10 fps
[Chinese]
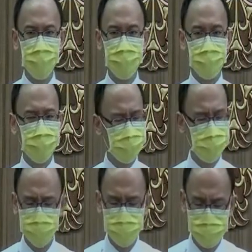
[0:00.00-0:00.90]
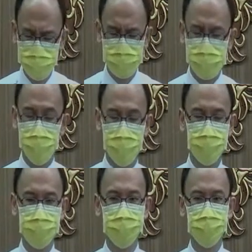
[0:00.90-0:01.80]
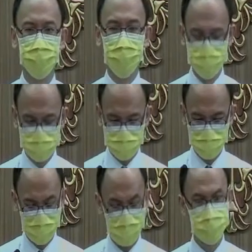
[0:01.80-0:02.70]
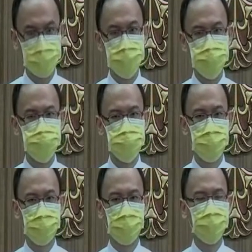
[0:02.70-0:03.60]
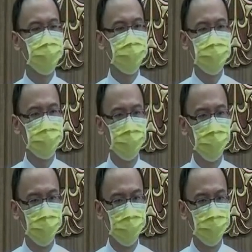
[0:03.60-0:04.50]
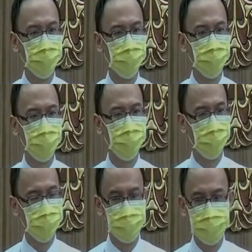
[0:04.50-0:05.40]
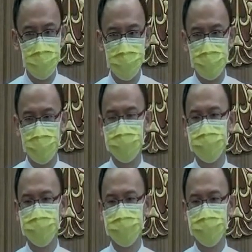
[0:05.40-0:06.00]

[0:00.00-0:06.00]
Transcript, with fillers: 简直要窒息了。这种感受跟现今的我们很像吧？